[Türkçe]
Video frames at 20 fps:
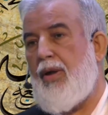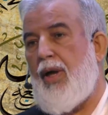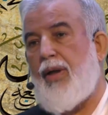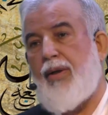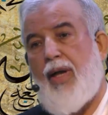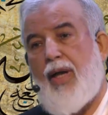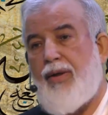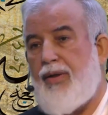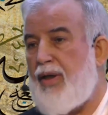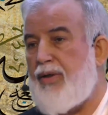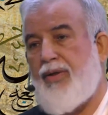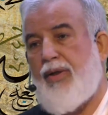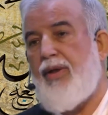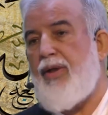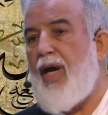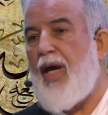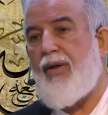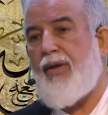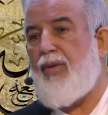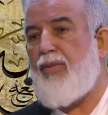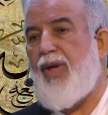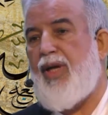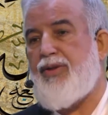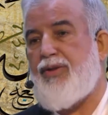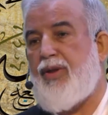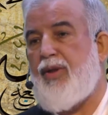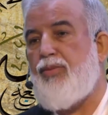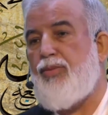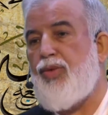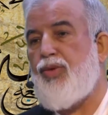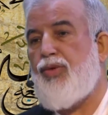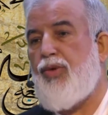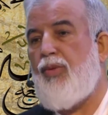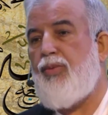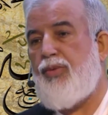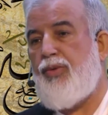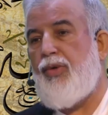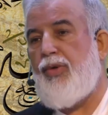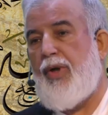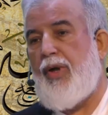Allah nasıl yardım etsin bu
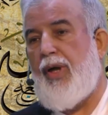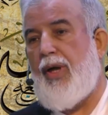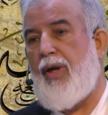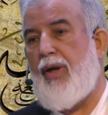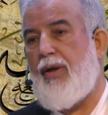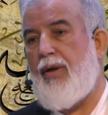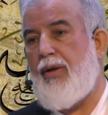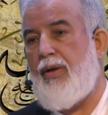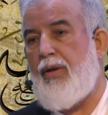topluluğa?